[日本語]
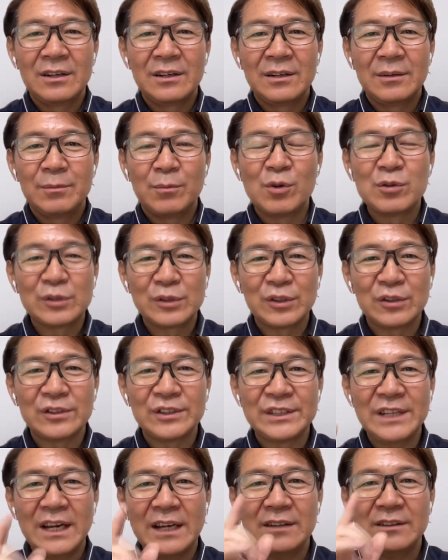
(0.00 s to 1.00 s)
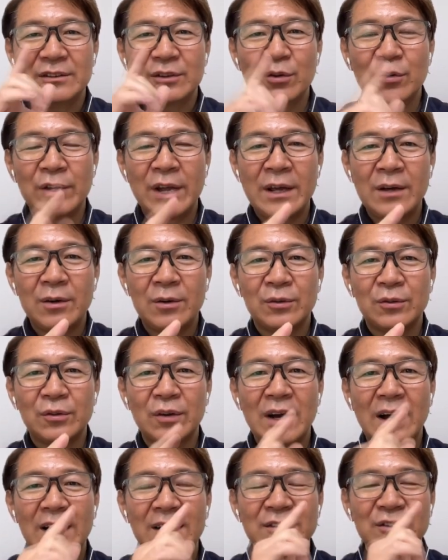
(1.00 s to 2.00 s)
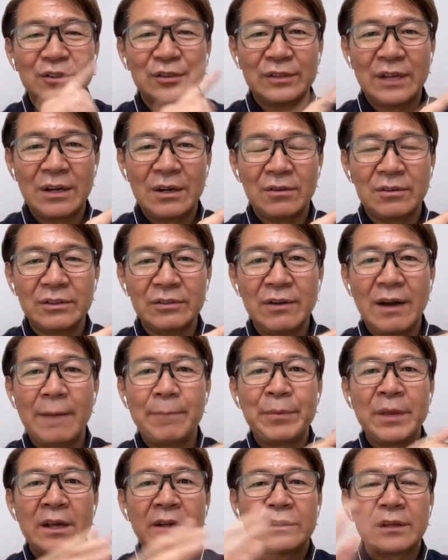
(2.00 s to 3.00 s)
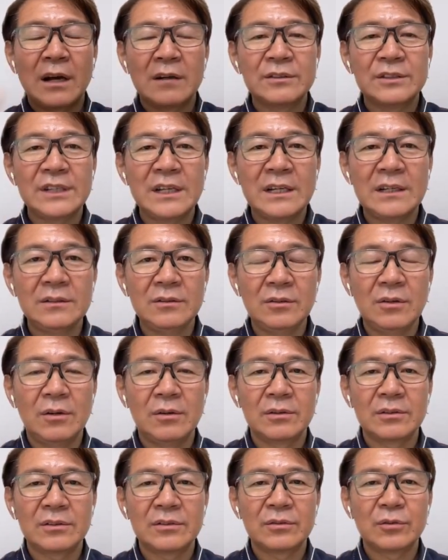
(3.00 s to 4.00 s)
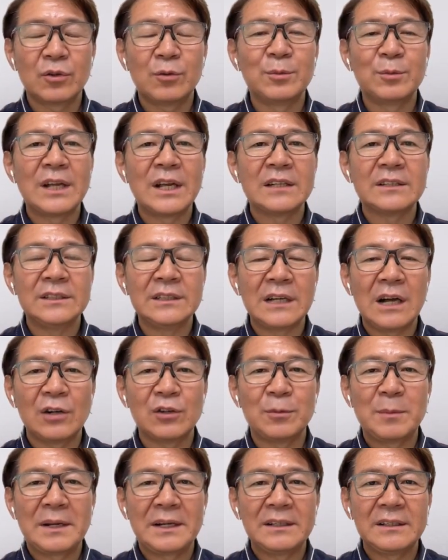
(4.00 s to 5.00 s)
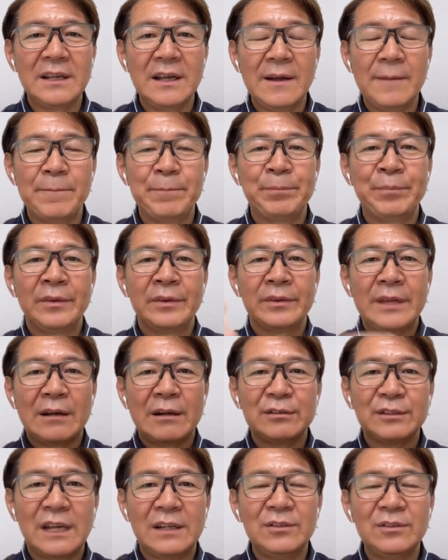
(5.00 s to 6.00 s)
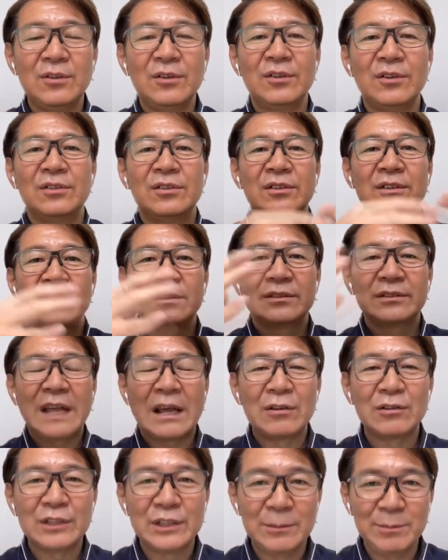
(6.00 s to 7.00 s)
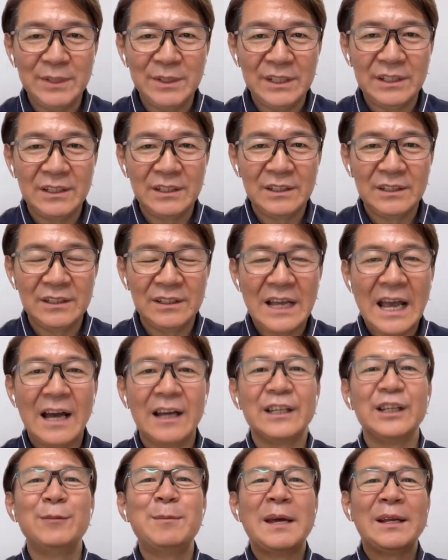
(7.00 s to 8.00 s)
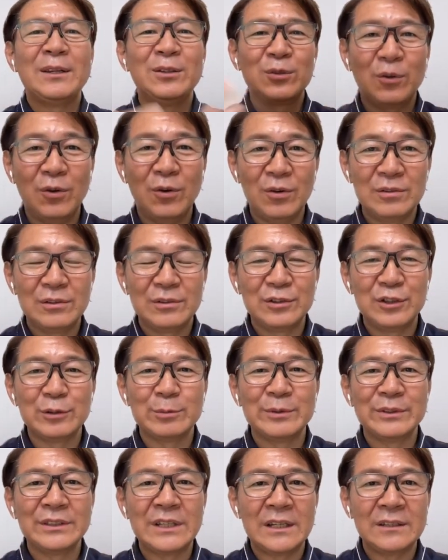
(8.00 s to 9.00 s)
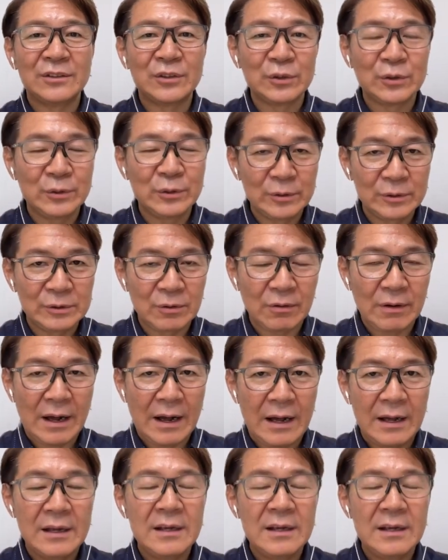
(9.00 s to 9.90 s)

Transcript: 目標として5年後とか10年後にはたくさんの友達に囲まれてたくさんの楽しみやイベントを自分で作るとか